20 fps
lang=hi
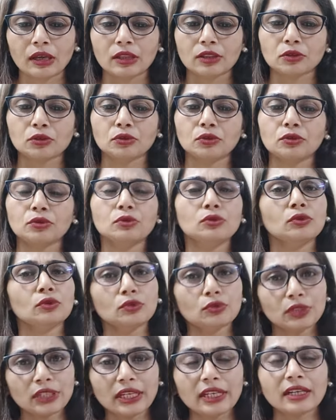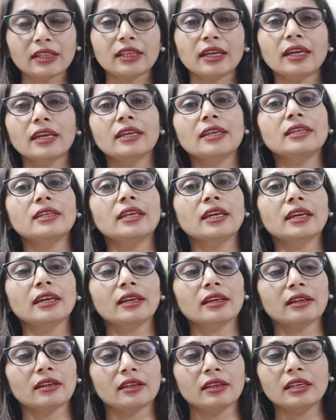तो उनको तो ये लगता है कि
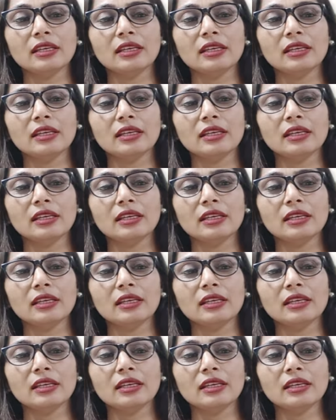ये